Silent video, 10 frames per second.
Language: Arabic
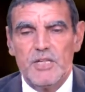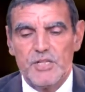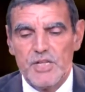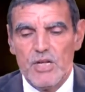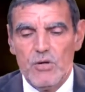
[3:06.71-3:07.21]

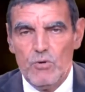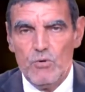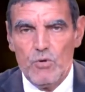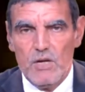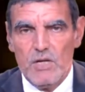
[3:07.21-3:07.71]
أشياء
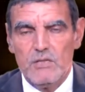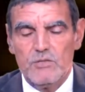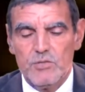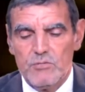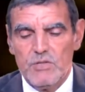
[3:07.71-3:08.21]
حلوة
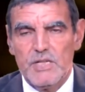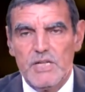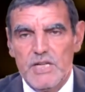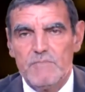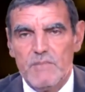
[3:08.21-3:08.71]

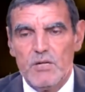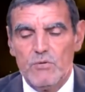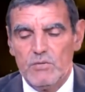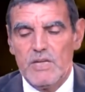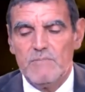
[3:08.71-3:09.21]
سكريات
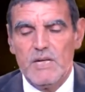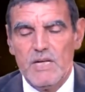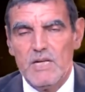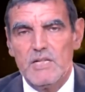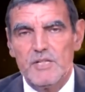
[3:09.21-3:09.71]
مخلوطة مع